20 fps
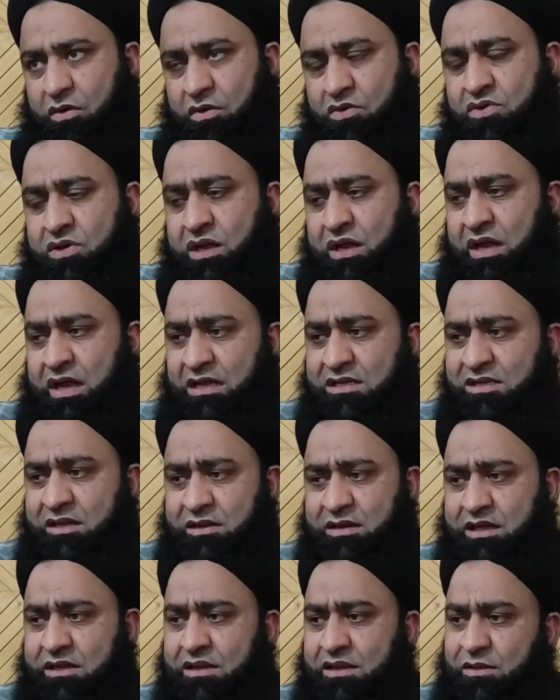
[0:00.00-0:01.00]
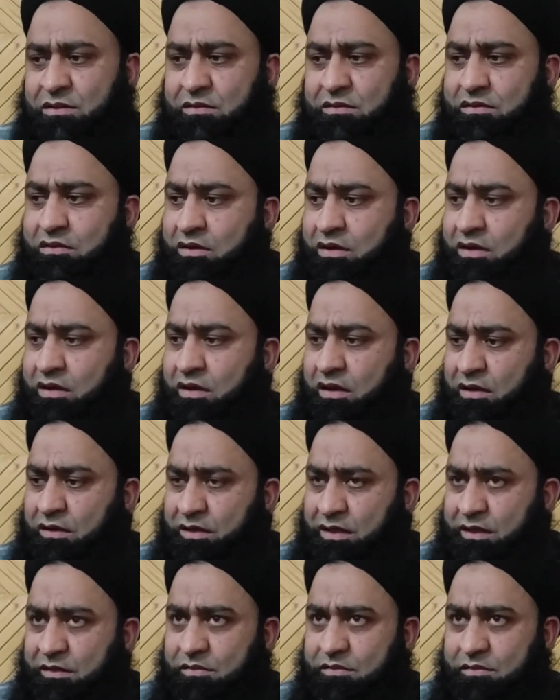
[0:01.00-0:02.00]
उसके लिए असल ये
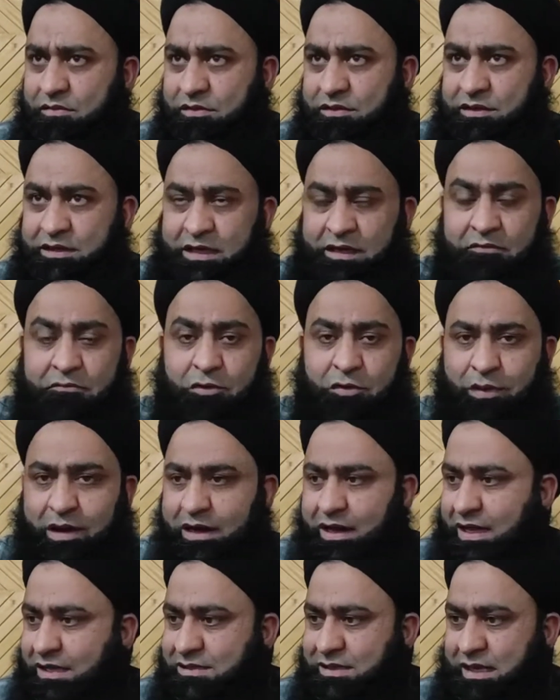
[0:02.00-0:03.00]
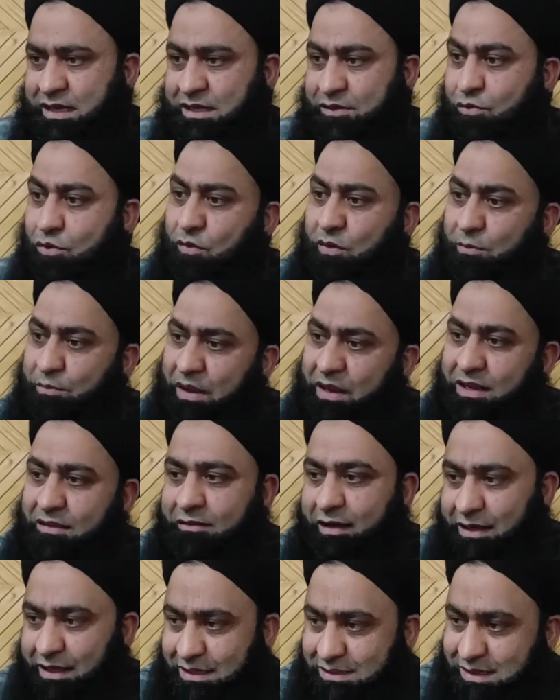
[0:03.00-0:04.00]
ये वो वाली अजान नहीं वो पहली
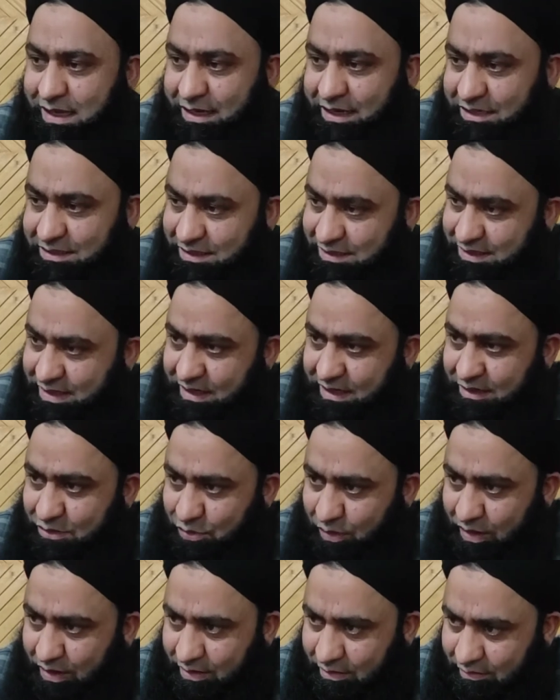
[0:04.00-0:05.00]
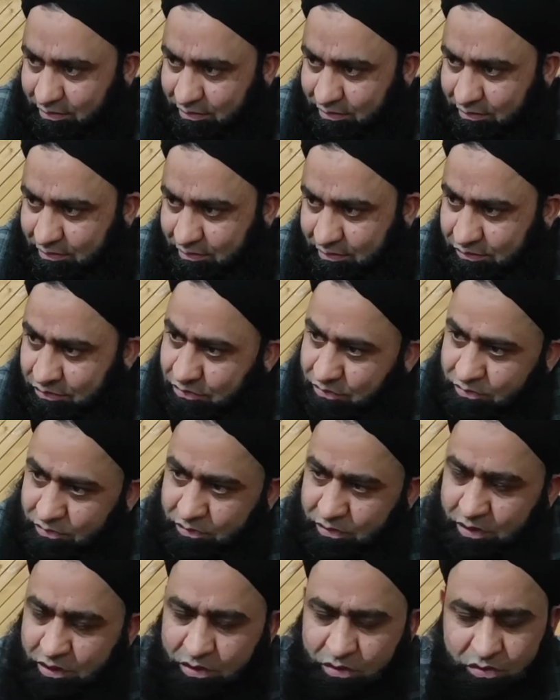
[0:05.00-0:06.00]
वाली अजान है जिसके लिए दुआ
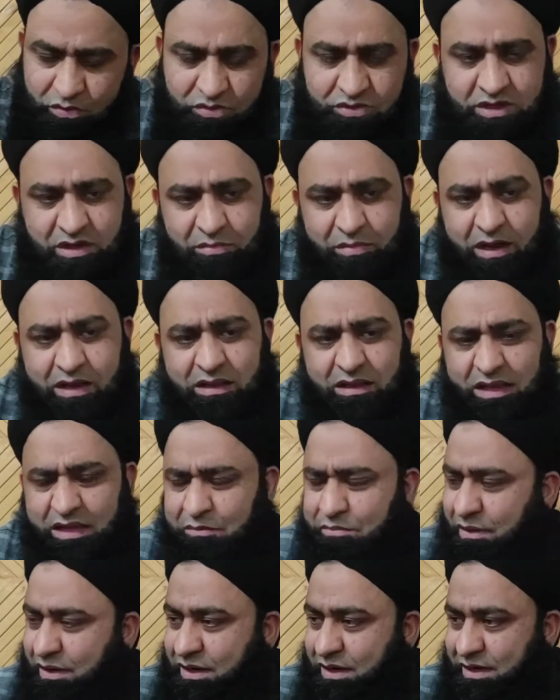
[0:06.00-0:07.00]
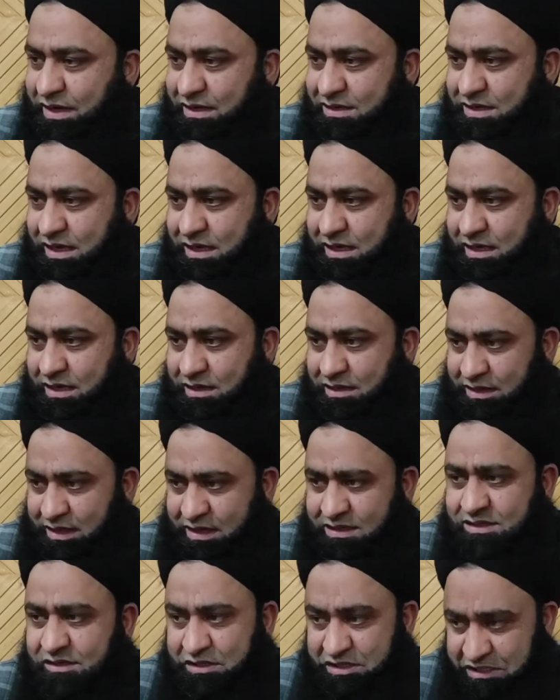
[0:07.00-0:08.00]
उसके, उसके बाद नहीं पढ़ लेना चाहिए
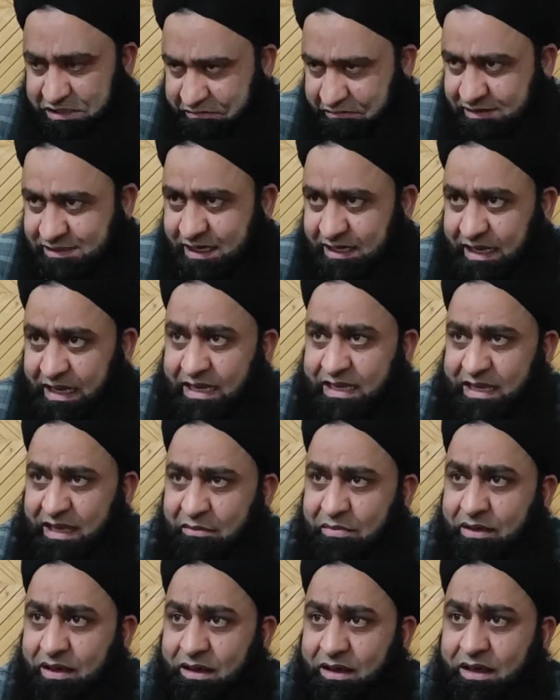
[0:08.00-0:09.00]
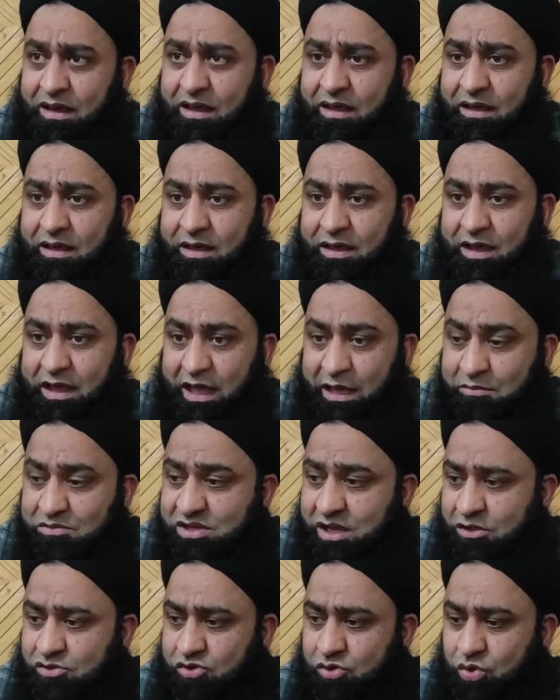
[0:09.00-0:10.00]
दरअसल इसकी वजह एक ये भी है कि
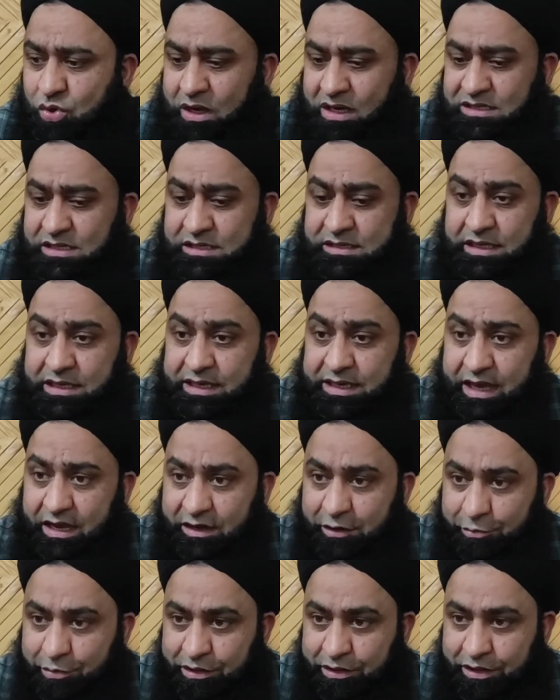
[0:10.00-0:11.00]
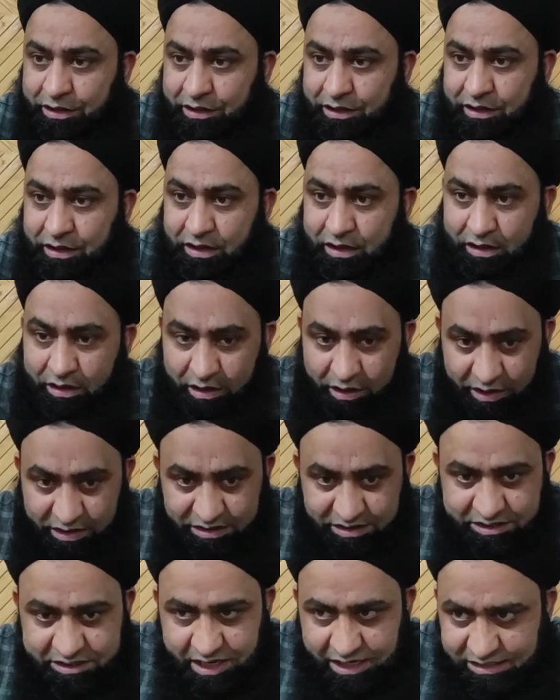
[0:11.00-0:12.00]
इमसाद चुल्लुक आसान शहरी क्या गमी थी
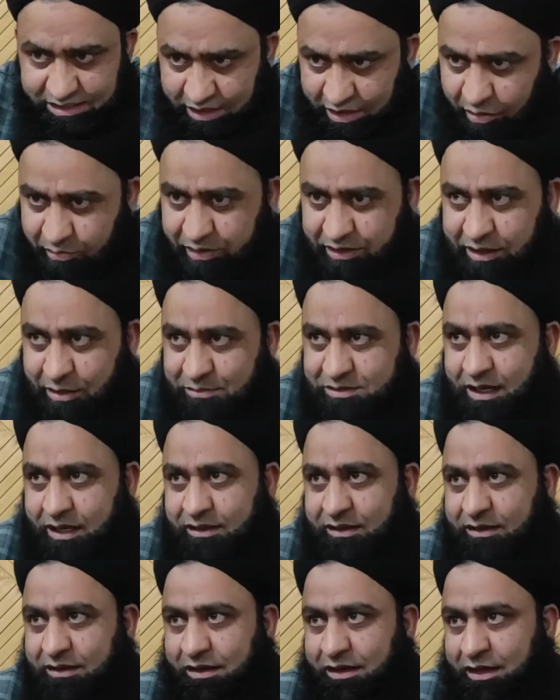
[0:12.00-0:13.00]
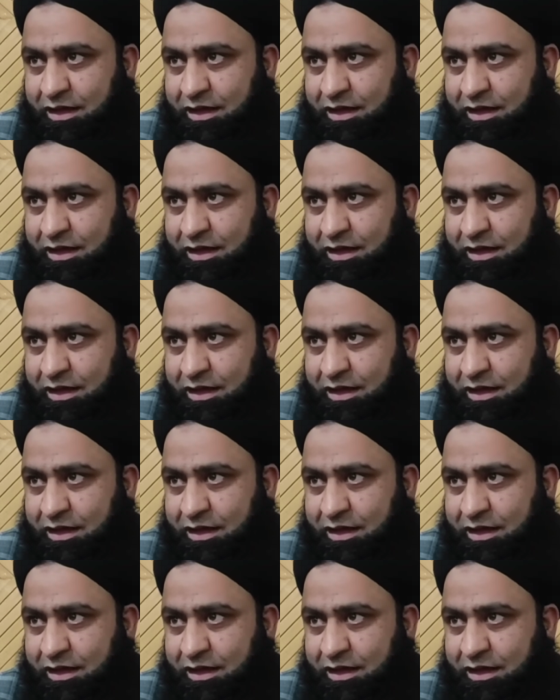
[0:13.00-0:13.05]
हाजिर से गमी तम साधन